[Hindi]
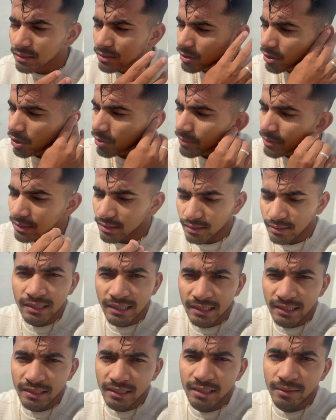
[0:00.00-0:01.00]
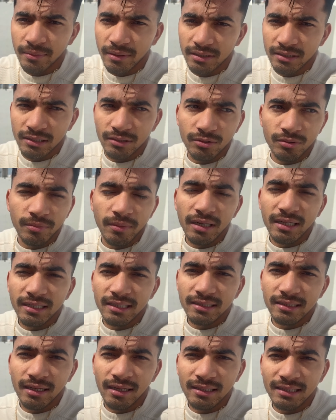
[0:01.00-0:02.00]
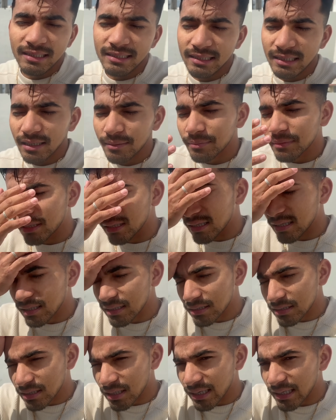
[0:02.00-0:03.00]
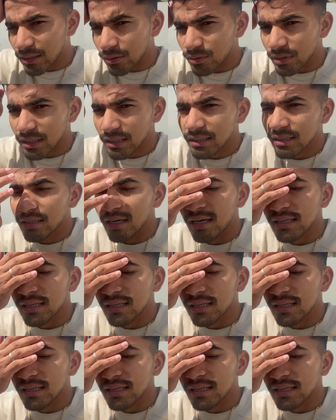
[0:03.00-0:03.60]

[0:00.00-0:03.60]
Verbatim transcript: नॉर्मल ट्रेडर की बात कर रहा हूँ बाकी हर किसी का अपना अलग स्टाइल होता है